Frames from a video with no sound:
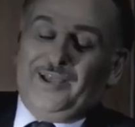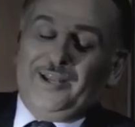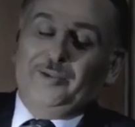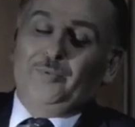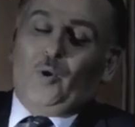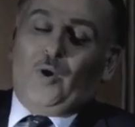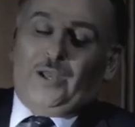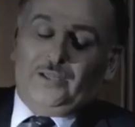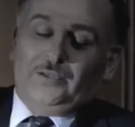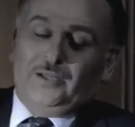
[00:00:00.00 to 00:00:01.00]
نمره
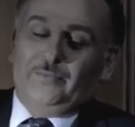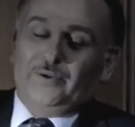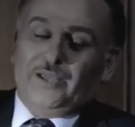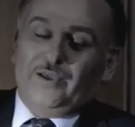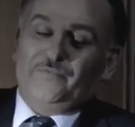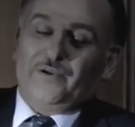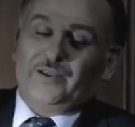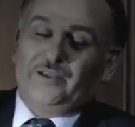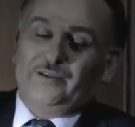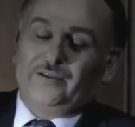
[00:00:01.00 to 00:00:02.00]
واحد الامريكان
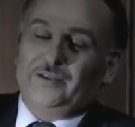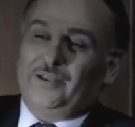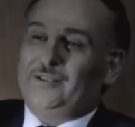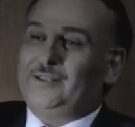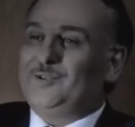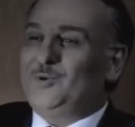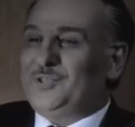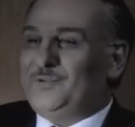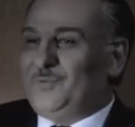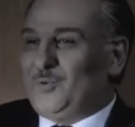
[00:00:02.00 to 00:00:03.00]
فاكرين ان احنا
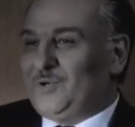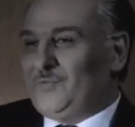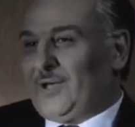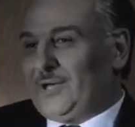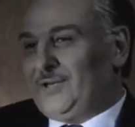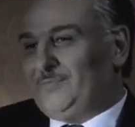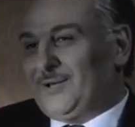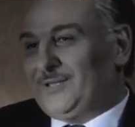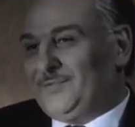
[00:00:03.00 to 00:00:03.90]
دلوقتي في موقف ضعيف بعد